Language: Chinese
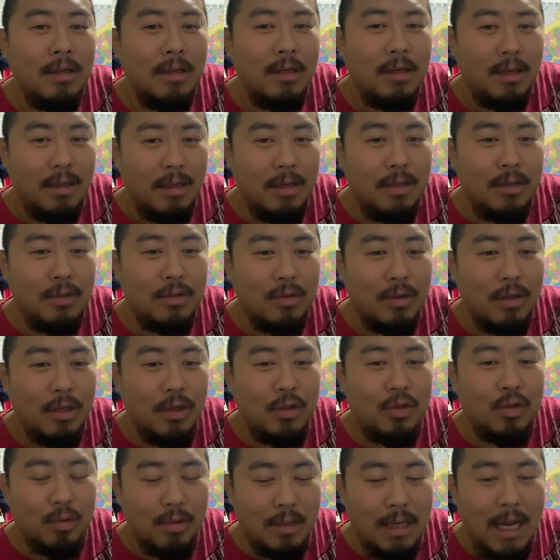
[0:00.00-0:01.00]
嗯，所以
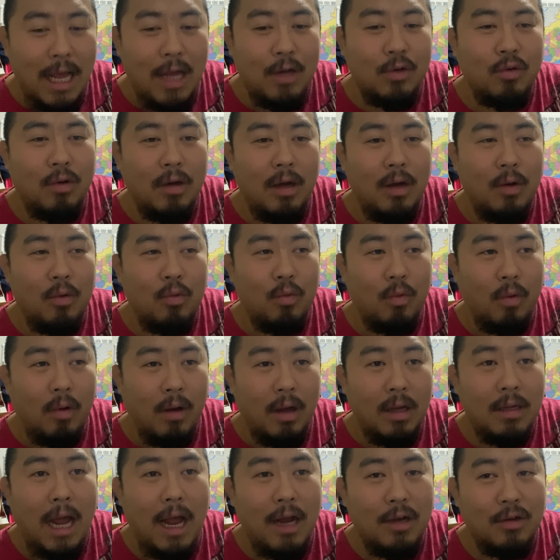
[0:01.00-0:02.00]
总的来说，
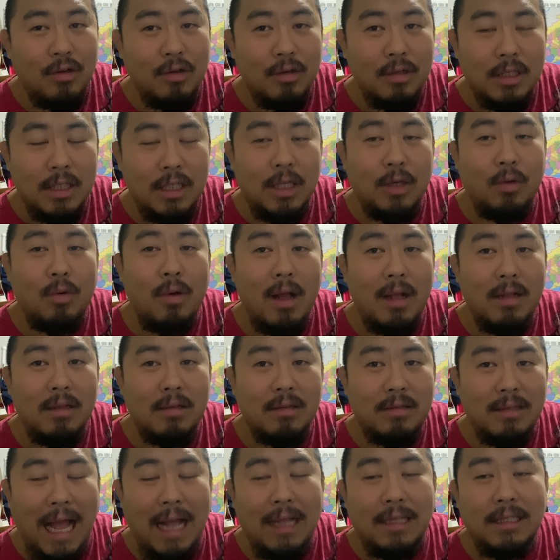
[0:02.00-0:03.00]
我还是喜欢
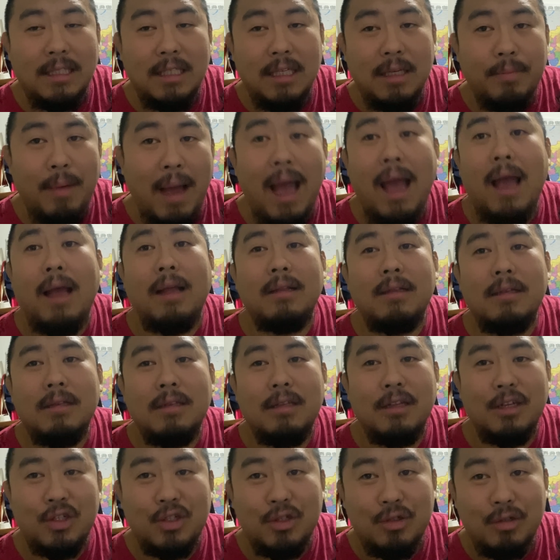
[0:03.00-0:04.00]
打击派
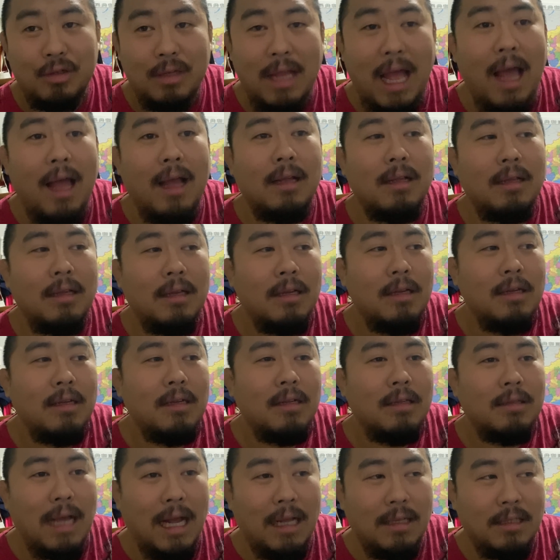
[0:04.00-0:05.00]
的时代。
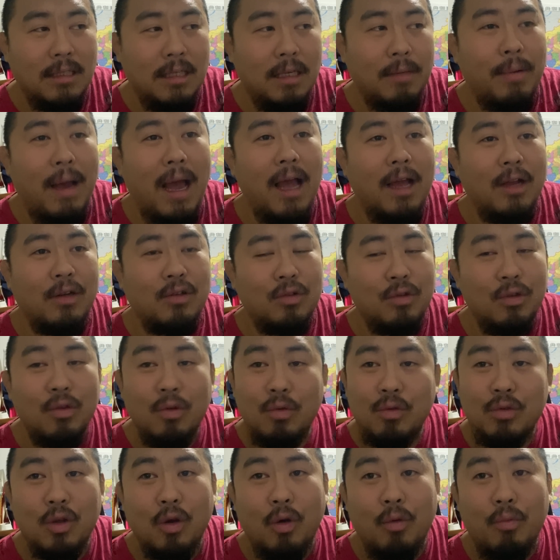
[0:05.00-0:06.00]
打击派是
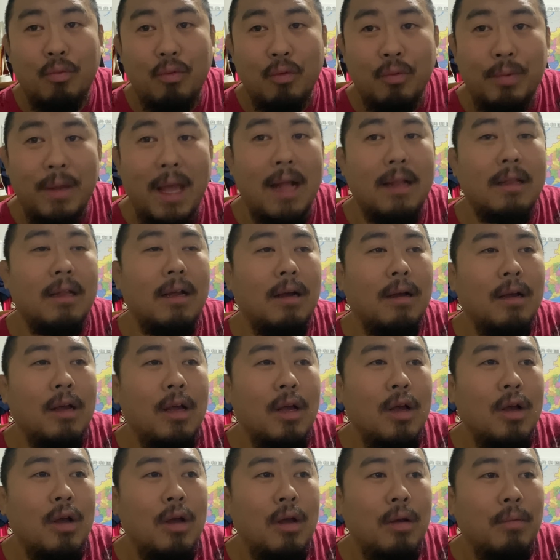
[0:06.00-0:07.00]
永久不变的，
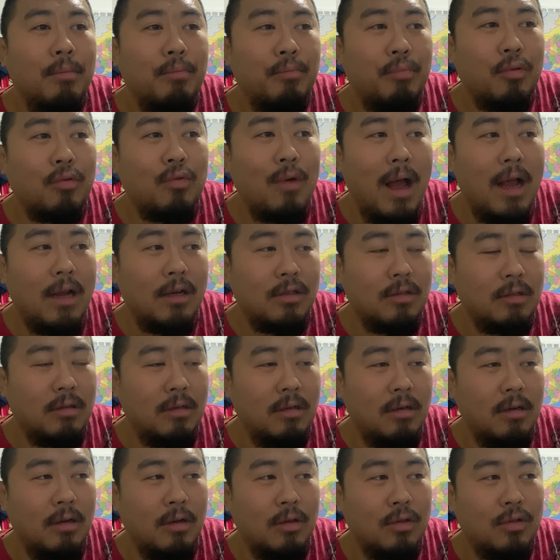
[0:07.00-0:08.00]
不管
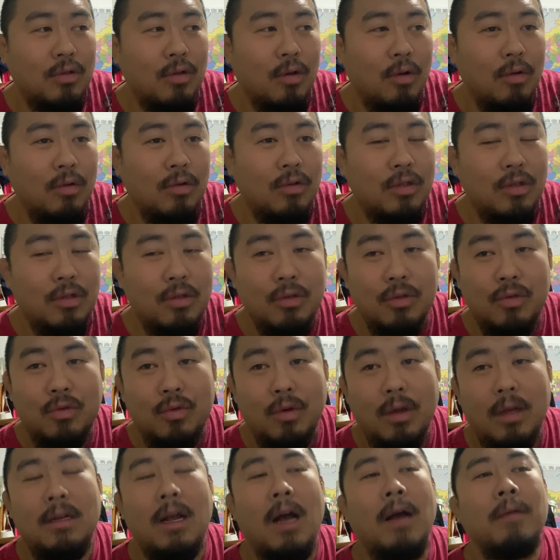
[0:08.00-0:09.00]
是从视
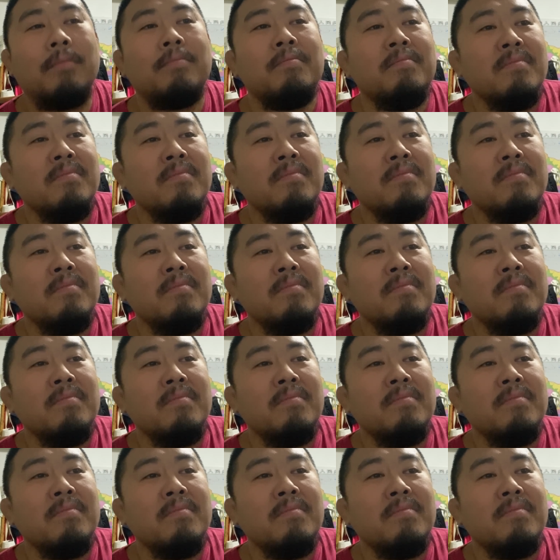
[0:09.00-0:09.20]
觉上，